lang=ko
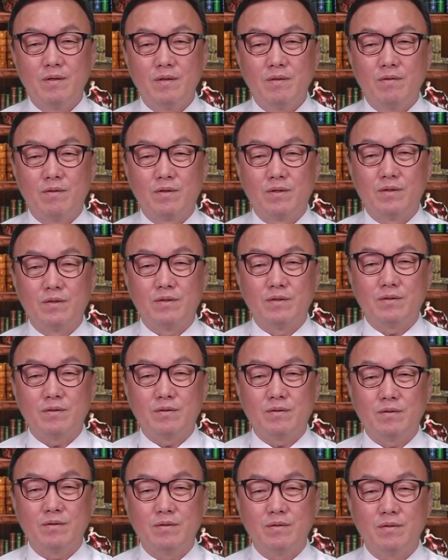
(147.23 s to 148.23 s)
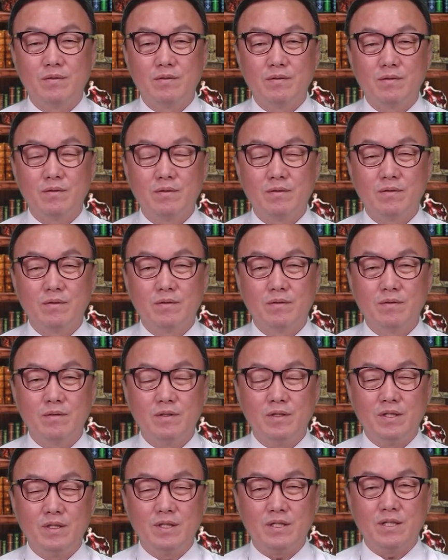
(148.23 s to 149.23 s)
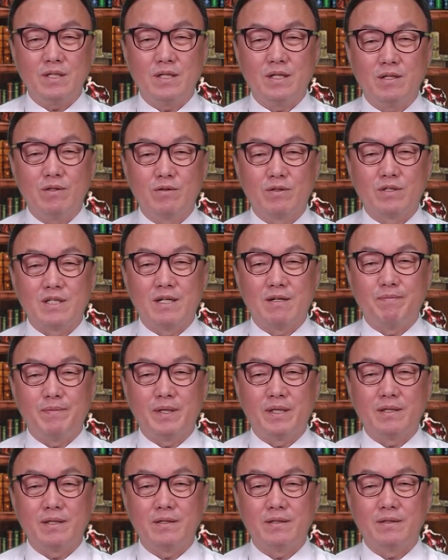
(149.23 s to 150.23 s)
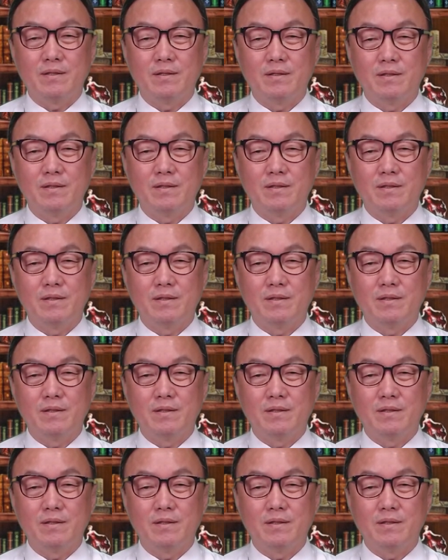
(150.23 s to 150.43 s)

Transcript: 오늘 이 시간에도 좌파들은